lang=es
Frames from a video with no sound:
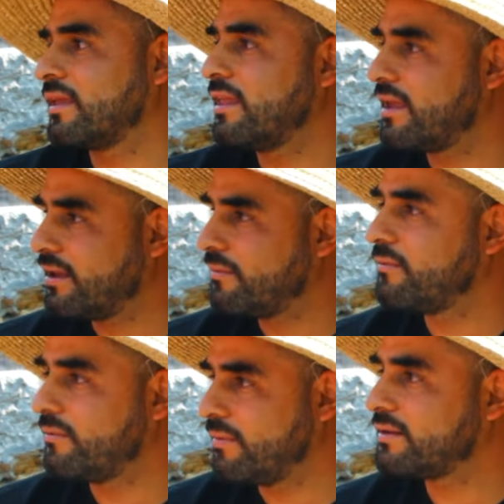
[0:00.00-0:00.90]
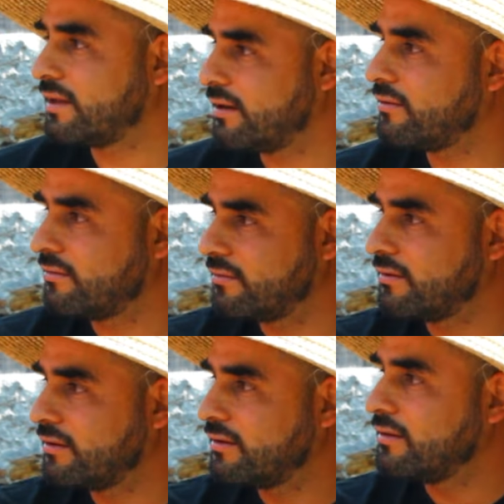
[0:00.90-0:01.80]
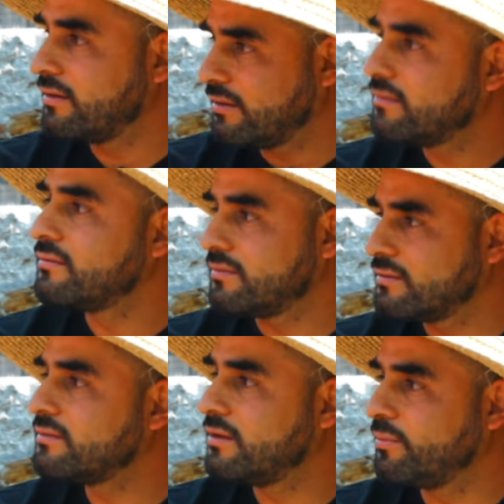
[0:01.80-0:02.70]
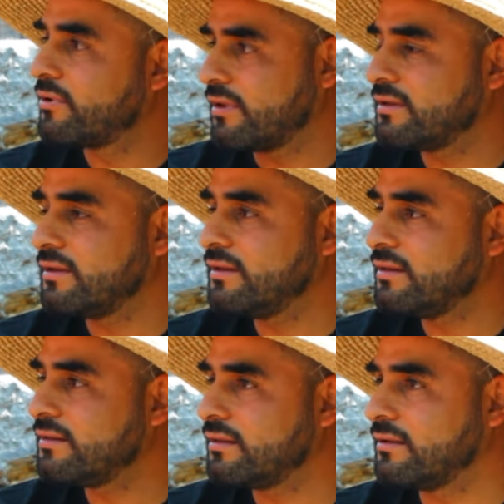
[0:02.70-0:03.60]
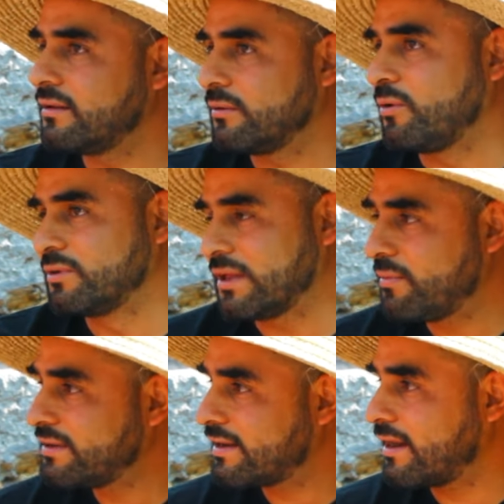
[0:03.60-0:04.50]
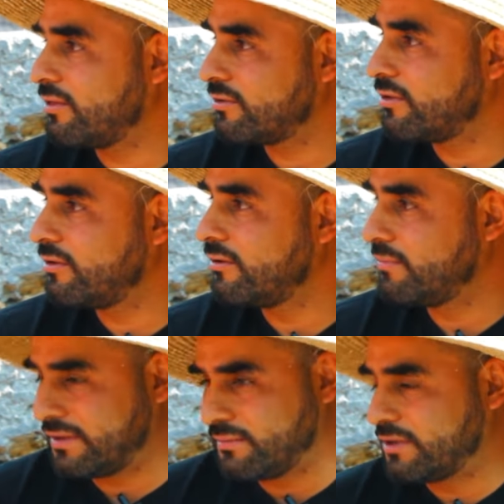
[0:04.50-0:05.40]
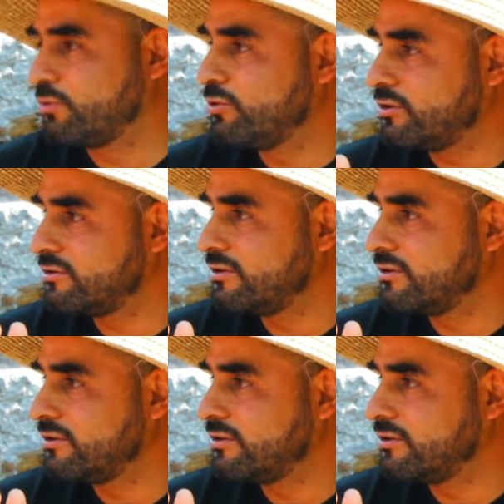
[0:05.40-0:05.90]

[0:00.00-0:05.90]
Eso me gustó también, la trampa ahí en el cuarto también. Sí, porque sí, eh, como están más cerrado todo, más, más, juntos,